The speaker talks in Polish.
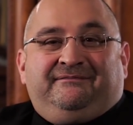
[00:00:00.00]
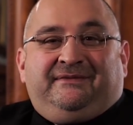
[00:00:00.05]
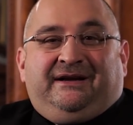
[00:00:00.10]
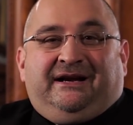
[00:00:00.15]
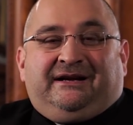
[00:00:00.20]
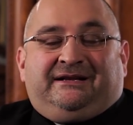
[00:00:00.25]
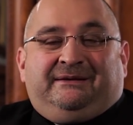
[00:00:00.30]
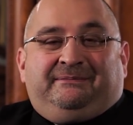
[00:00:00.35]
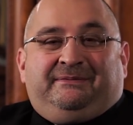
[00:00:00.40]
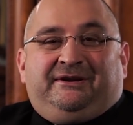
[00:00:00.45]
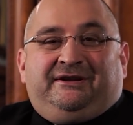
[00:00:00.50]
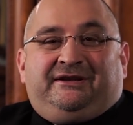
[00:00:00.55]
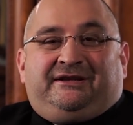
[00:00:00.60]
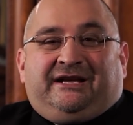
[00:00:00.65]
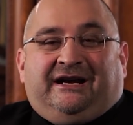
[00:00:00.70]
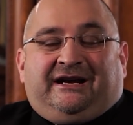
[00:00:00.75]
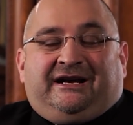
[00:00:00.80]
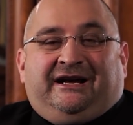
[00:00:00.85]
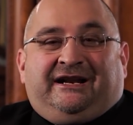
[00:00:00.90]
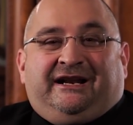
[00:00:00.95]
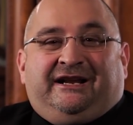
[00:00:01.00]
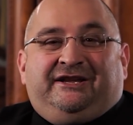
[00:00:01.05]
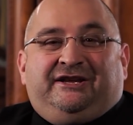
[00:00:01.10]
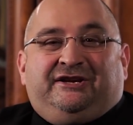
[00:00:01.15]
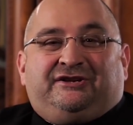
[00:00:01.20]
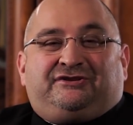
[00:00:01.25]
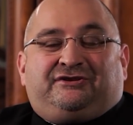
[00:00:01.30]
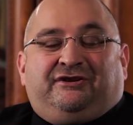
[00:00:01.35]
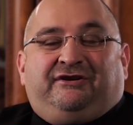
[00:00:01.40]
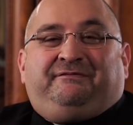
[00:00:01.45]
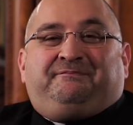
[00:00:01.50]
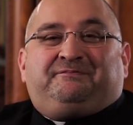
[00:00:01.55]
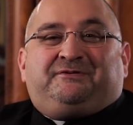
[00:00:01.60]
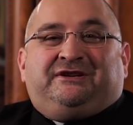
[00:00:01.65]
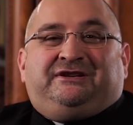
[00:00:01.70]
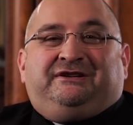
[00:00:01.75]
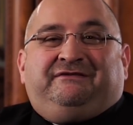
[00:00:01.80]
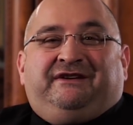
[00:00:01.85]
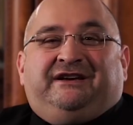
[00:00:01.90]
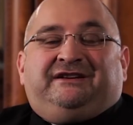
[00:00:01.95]
jak gdyby ta kara nie stoi w
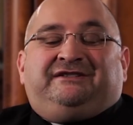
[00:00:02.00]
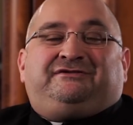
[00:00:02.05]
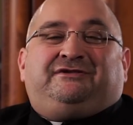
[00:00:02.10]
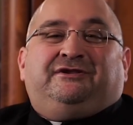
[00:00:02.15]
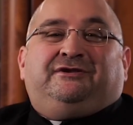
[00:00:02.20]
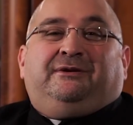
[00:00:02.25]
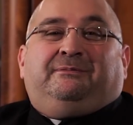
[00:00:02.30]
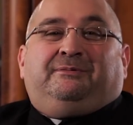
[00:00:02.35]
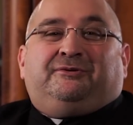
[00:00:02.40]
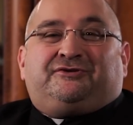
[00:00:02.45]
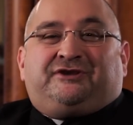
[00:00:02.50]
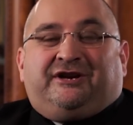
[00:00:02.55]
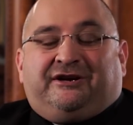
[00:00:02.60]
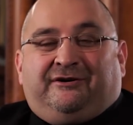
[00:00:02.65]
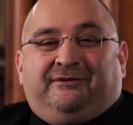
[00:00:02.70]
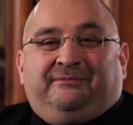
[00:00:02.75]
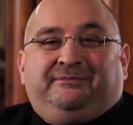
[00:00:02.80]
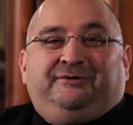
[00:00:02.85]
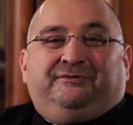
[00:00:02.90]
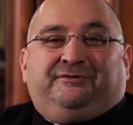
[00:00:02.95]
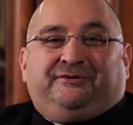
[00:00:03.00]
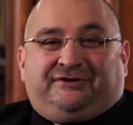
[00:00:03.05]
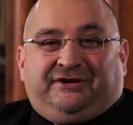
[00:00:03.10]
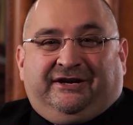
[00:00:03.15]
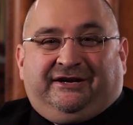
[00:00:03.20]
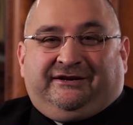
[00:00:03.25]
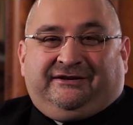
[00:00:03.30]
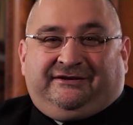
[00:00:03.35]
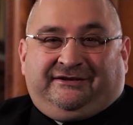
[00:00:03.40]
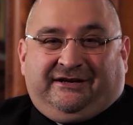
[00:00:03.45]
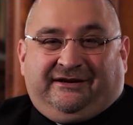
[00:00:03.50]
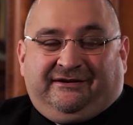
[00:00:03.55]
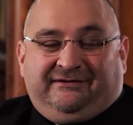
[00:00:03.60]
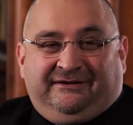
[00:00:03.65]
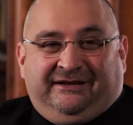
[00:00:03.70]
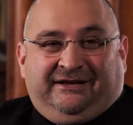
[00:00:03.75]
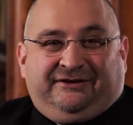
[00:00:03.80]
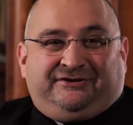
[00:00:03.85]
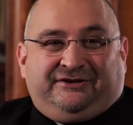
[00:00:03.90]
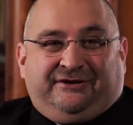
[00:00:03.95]
przeciwieństwie do Bożego miłosierdzia.
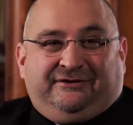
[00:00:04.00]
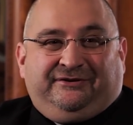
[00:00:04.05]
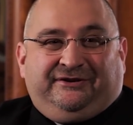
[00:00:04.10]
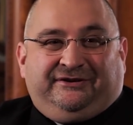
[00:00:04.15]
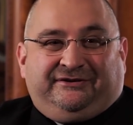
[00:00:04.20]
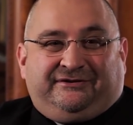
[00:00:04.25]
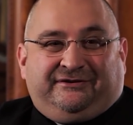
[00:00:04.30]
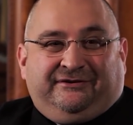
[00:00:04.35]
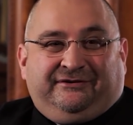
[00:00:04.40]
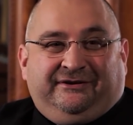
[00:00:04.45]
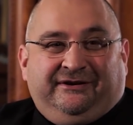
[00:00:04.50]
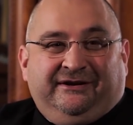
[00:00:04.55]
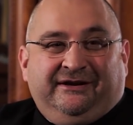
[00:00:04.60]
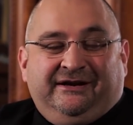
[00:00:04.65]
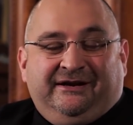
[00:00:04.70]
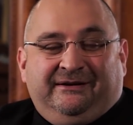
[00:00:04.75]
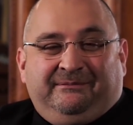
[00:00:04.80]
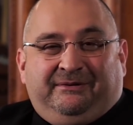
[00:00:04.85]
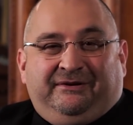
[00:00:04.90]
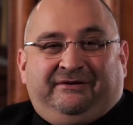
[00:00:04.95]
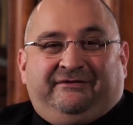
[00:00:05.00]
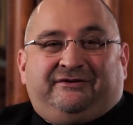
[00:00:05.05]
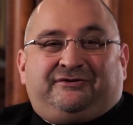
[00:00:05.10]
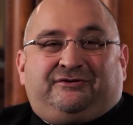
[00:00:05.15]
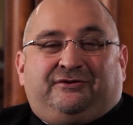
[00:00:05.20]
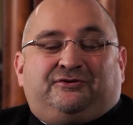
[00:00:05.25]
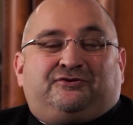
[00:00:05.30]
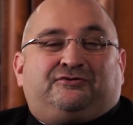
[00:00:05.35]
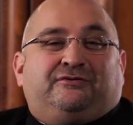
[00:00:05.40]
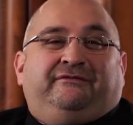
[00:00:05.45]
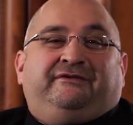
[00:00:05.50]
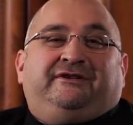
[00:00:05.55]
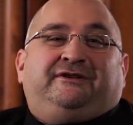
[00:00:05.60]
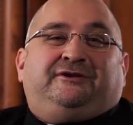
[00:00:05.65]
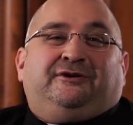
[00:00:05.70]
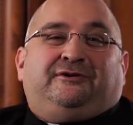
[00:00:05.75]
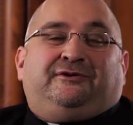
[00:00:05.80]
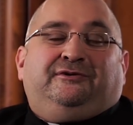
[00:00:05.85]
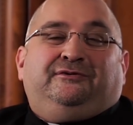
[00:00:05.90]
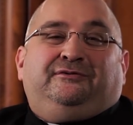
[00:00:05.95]
Dlaczego nie stoi? Ponieważ to człowiek
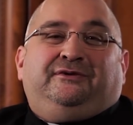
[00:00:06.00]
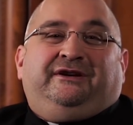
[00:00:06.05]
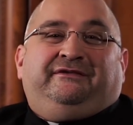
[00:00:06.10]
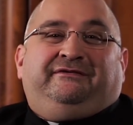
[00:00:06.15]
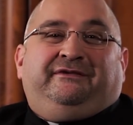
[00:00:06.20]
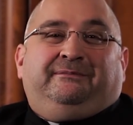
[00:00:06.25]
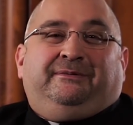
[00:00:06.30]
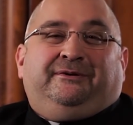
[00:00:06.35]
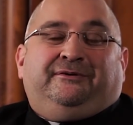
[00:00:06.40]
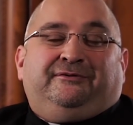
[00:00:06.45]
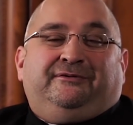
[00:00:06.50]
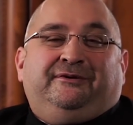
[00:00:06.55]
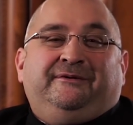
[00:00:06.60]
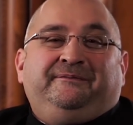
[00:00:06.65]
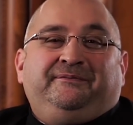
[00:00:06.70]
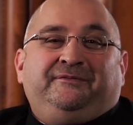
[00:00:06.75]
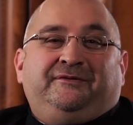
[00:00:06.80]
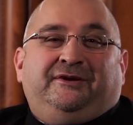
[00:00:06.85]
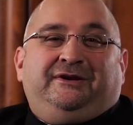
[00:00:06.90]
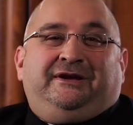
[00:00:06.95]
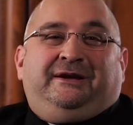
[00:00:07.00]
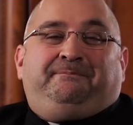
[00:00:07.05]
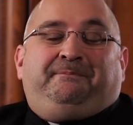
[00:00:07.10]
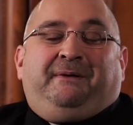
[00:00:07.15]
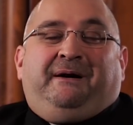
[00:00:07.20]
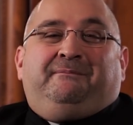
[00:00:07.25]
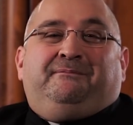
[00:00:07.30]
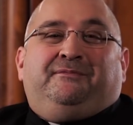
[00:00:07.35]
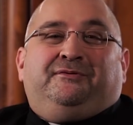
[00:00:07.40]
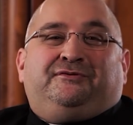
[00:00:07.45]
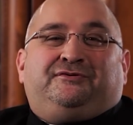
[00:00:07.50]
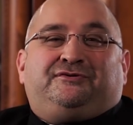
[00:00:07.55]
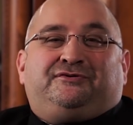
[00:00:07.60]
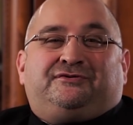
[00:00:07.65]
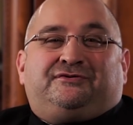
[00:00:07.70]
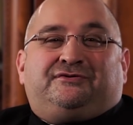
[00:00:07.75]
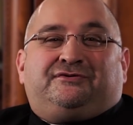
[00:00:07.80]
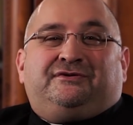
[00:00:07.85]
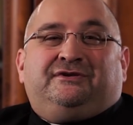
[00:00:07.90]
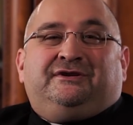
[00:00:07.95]
dokonuje wyboru. To nie Pan
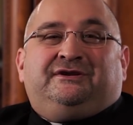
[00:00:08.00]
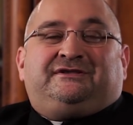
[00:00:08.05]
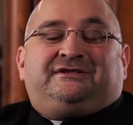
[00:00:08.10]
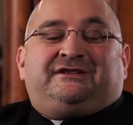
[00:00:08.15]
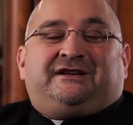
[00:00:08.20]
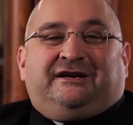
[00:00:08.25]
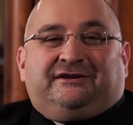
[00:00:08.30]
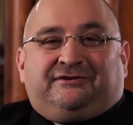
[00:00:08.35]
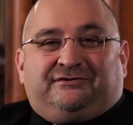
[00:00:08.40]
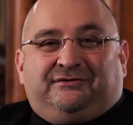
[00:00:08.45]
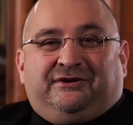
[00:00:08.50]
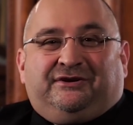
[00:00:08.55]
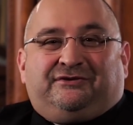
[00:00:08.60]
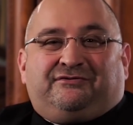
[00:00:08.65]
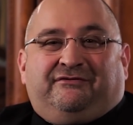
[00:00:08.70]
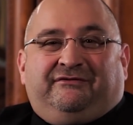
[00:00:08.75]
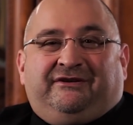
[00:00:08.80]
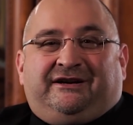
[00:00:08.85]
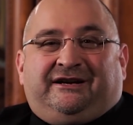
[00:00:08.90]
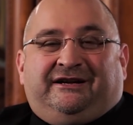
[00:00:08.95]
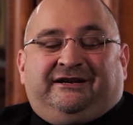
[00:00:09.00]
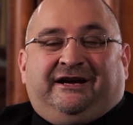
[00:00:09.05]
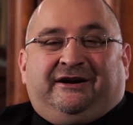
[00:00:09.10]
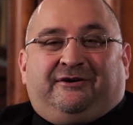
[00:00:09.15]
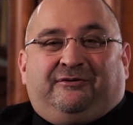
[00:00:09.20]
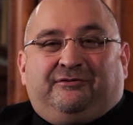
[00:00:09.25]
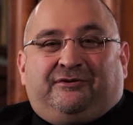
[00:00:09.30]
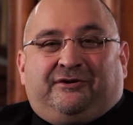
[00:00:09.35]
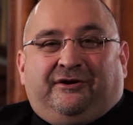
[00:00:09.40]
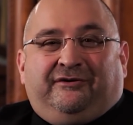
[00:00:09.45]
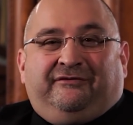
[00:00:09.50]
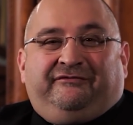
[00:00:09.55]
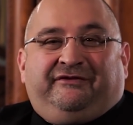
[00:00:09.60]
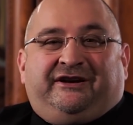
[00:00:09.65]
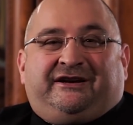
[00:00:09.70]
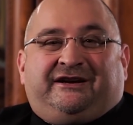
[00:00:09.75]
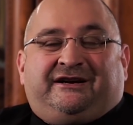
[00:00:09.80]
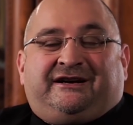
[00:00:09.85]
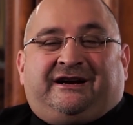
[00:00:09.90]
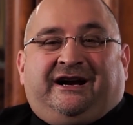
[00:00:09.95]
Bóg skazuje człowieka na
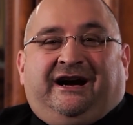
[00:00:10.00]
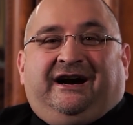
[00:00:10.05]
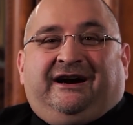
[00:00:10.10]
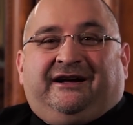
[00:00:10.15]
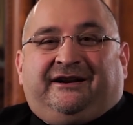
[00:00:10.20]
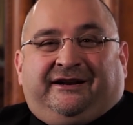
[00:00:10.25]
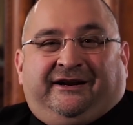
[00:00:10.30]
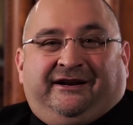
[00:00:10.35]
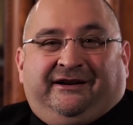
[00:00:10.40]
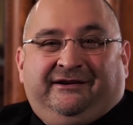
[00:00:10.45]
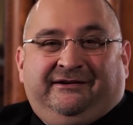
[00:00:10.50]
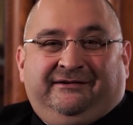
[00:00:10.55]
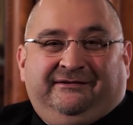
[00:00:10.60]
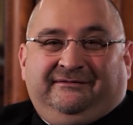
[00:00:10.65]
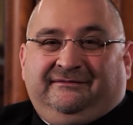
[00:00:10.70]
jakąkolwiek karę,